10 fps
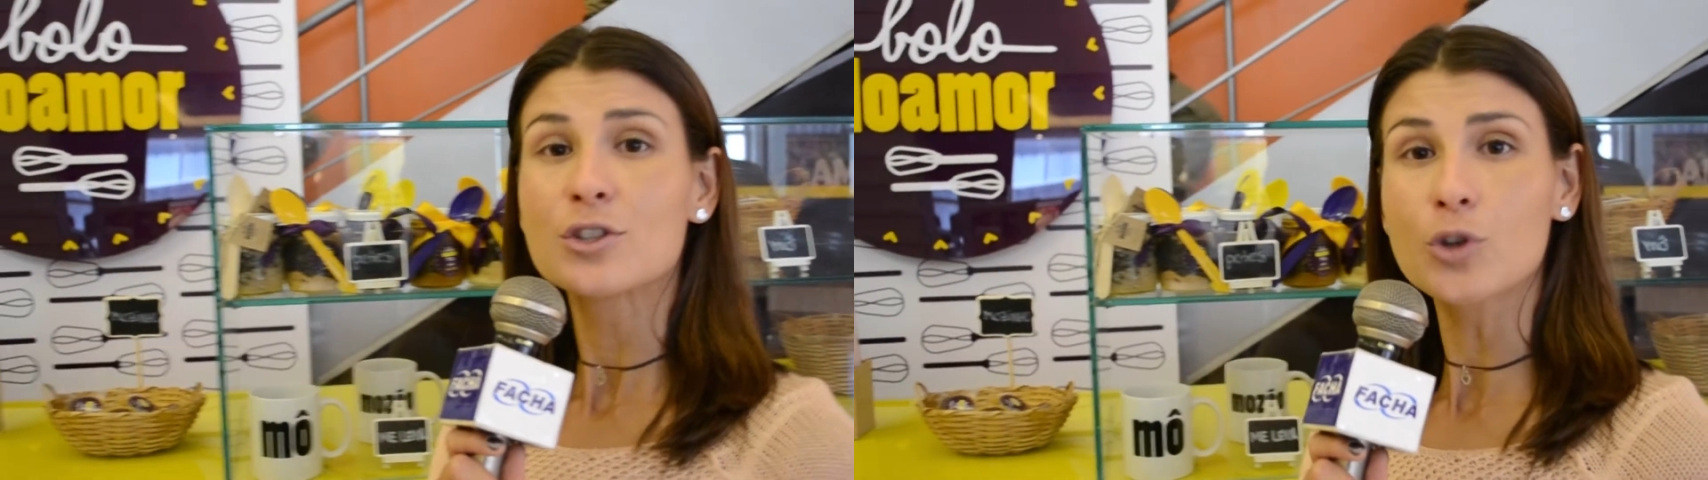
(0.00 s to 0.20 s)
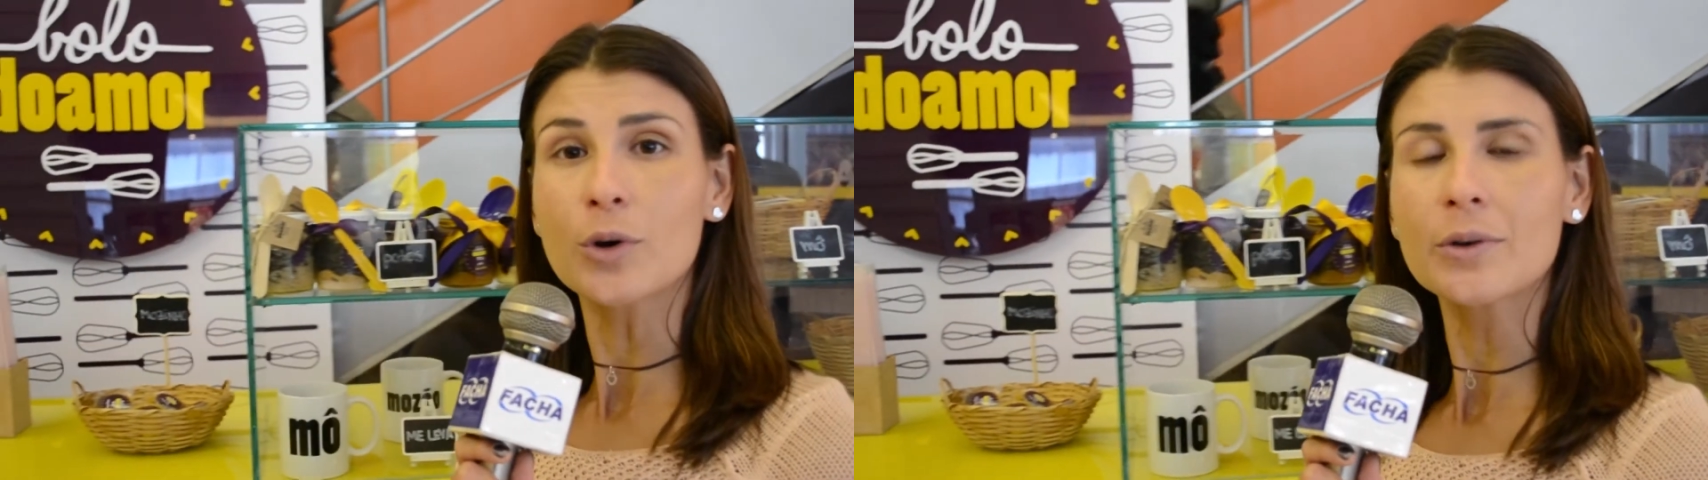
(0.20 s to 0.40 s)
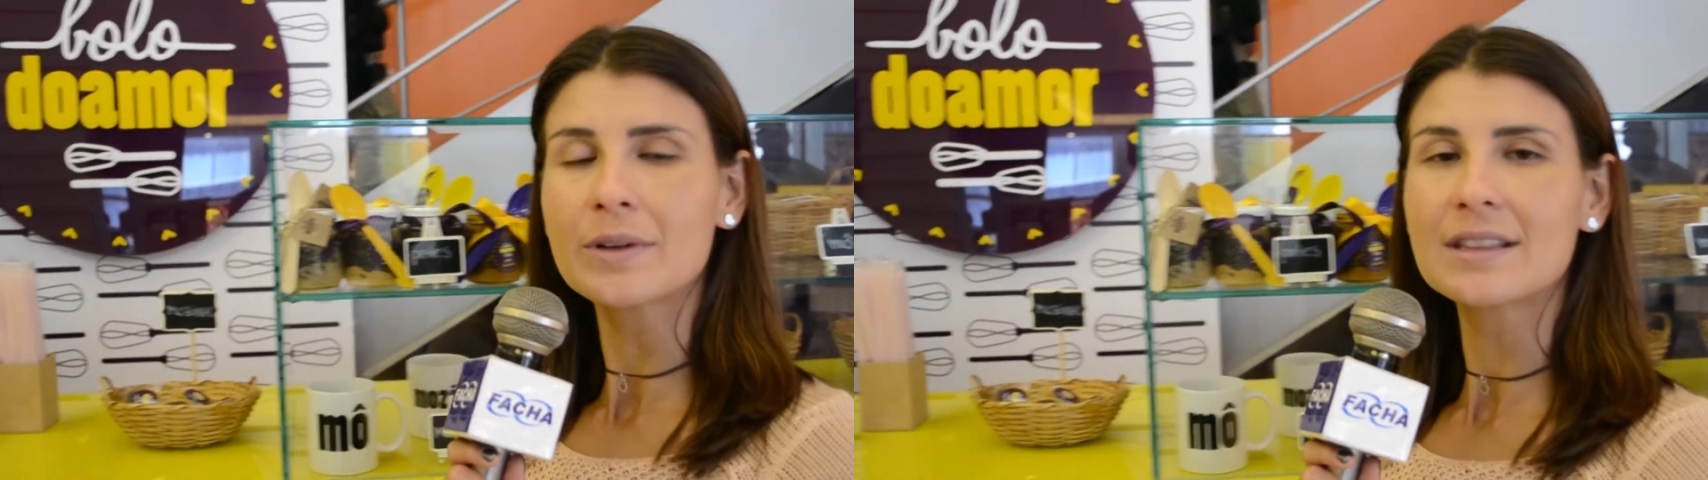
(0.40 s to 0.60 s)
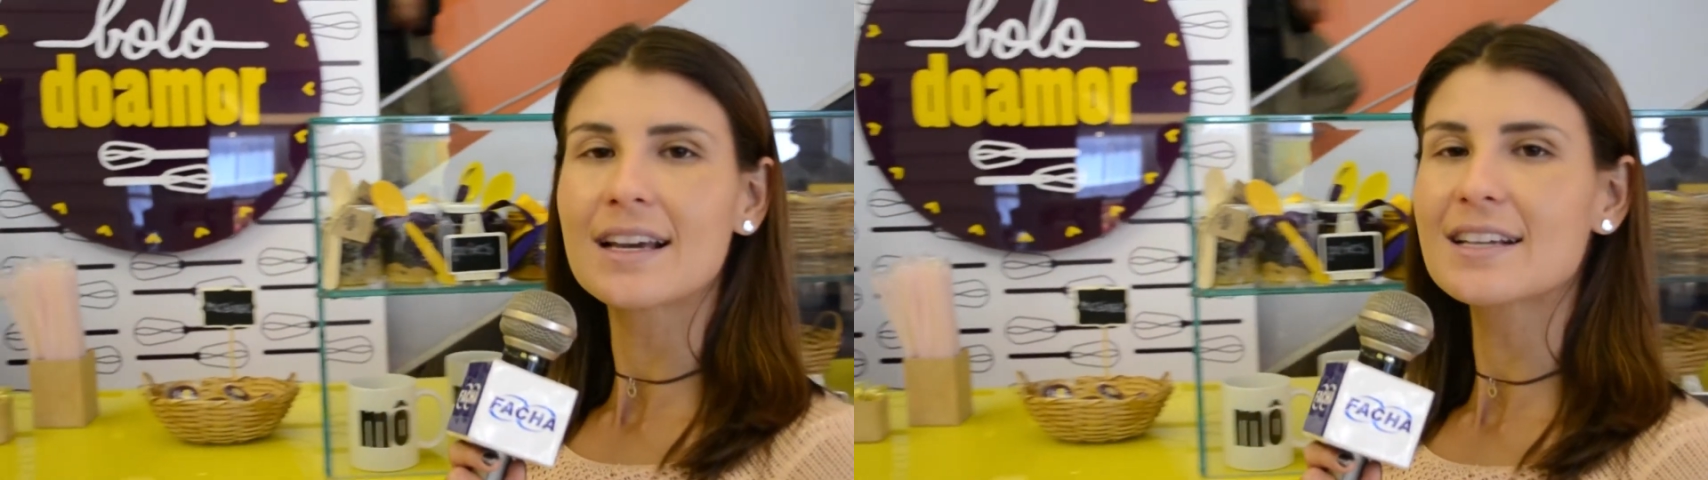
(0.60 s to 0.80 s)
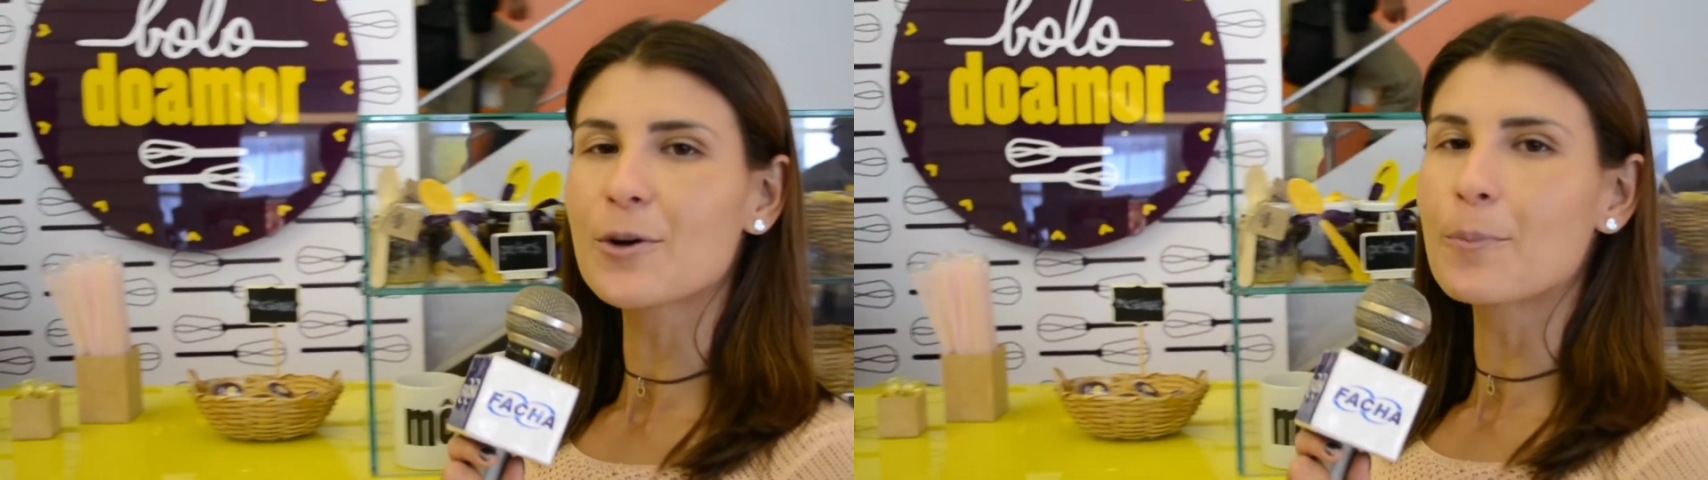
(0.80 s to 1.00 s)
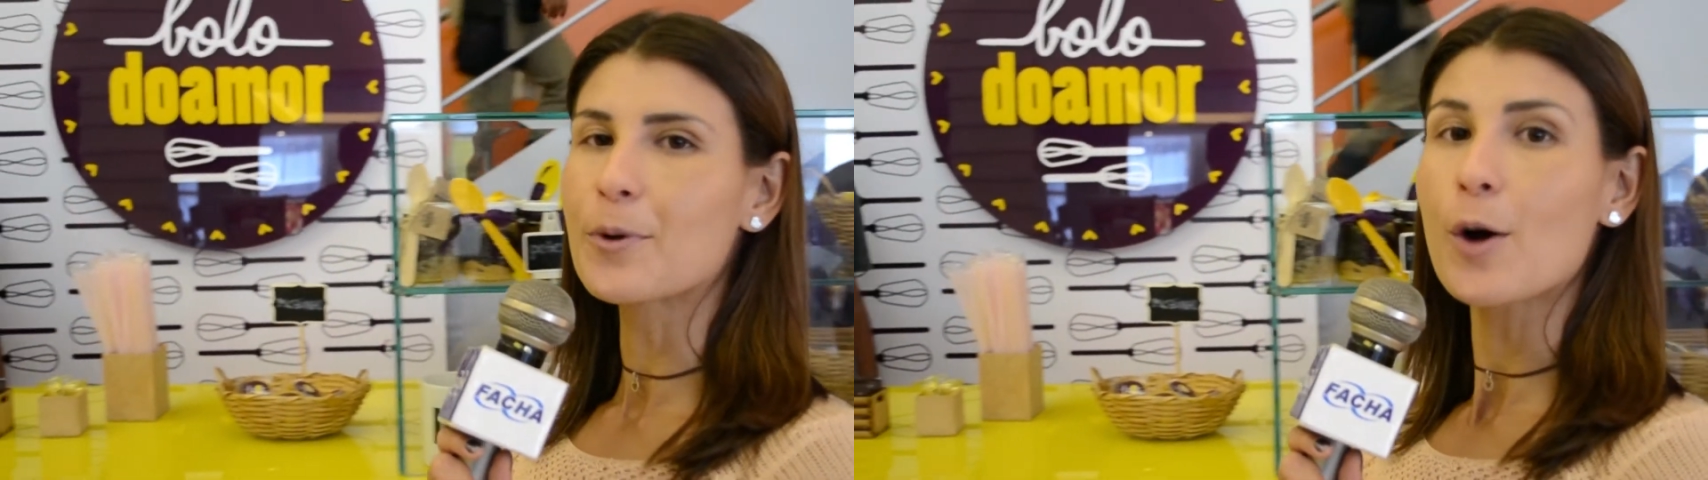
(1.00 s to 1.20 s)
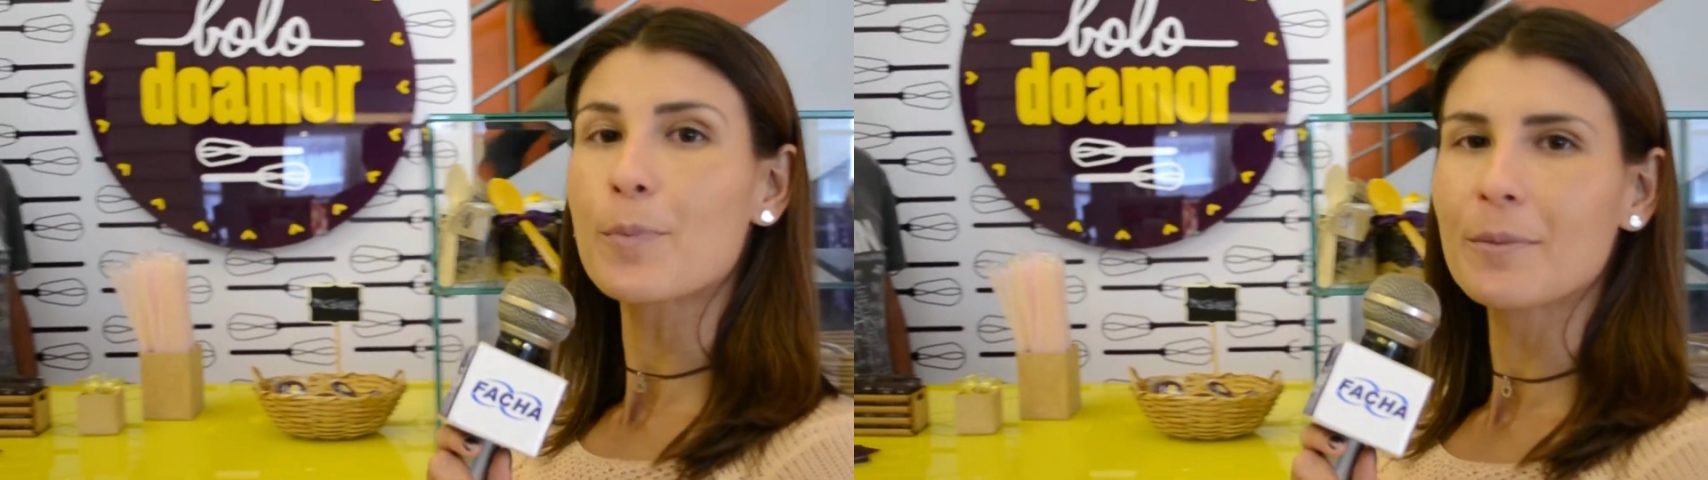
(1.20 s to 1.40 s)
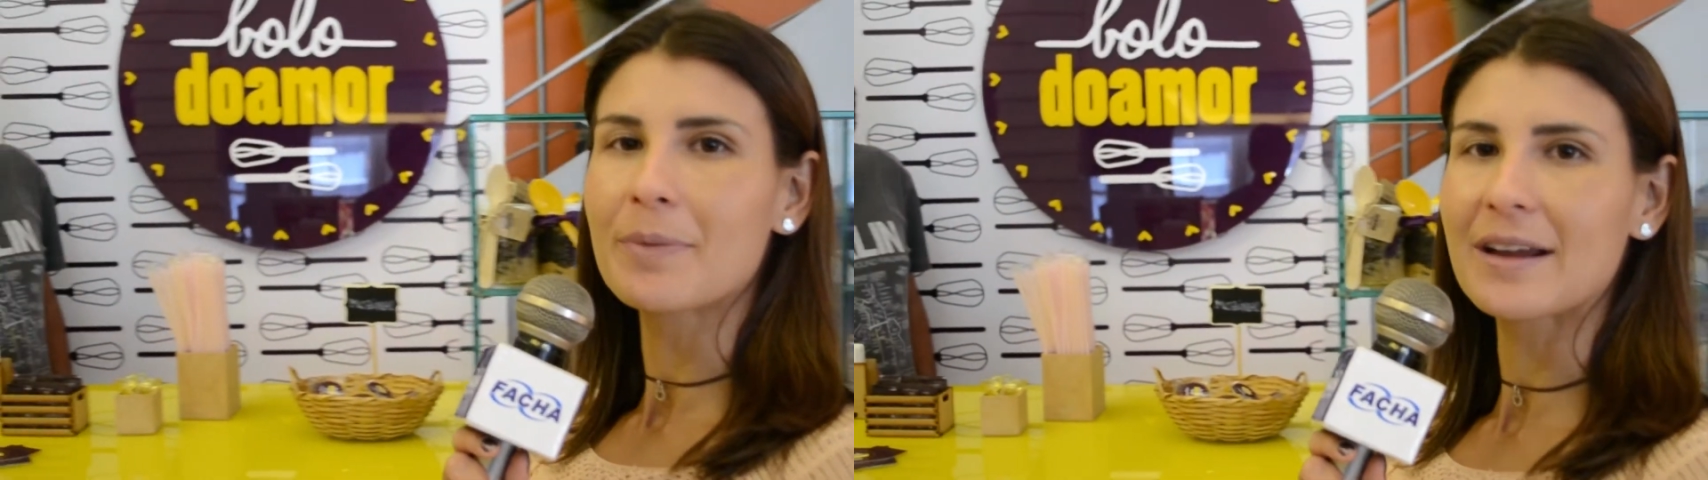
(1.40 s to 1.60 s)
sonham em ter seu próprio